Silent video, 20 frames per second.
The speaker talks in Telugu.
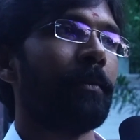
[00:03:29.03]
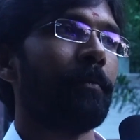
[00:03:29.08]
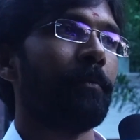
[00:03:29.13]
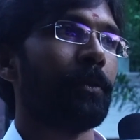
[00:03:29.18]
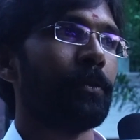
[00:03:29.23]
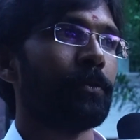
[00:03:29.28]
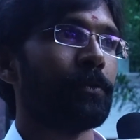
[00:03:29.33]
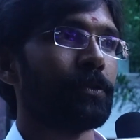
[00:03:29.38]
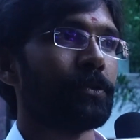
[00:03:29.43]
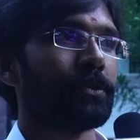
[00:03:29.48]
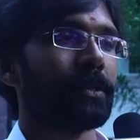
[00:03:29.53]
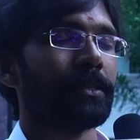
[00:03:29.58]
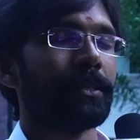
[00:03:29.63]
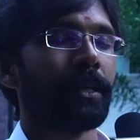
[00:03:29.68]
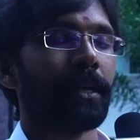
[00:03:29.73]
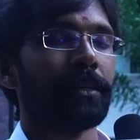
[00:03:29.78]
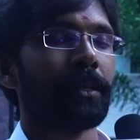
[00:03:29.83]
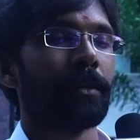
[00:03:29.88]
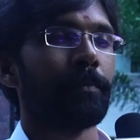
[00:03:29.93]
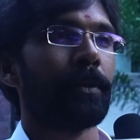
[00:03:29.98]
మీరు చూస్తే
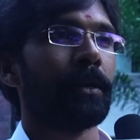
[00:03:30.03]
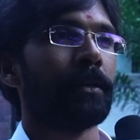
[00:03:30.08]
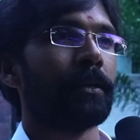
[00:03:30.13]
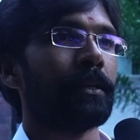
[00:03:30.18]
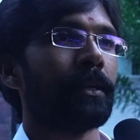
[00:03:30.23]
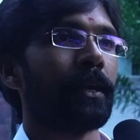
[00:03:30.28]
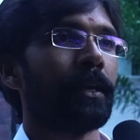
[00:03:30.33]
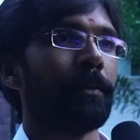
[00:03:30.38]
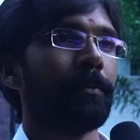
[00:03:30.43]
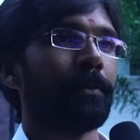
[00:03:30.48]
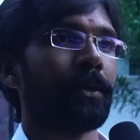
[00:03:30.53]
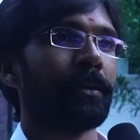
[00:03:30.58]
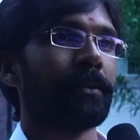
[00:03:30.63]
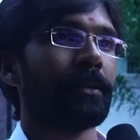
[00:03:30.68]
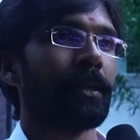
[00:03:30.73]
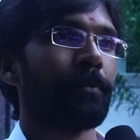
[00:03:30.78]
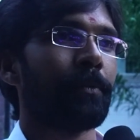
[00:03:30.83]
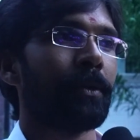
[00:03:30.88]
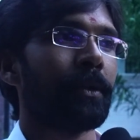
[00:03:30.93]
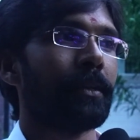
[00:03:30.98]
జాతీయ పార్టీలు కానీ
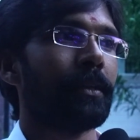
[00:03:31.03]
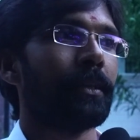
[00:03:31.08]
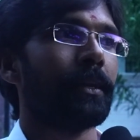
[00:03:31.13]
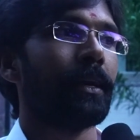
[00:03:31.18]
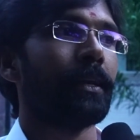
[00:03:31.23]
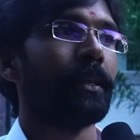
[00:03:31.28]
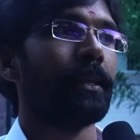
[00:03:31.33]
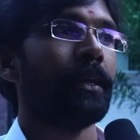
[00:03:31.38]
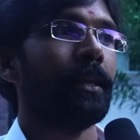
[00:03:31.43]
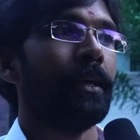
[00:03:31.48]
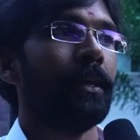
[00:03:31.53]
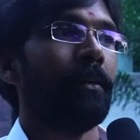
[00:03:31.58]
ప్రాంతీయ పార్టీలు కానీ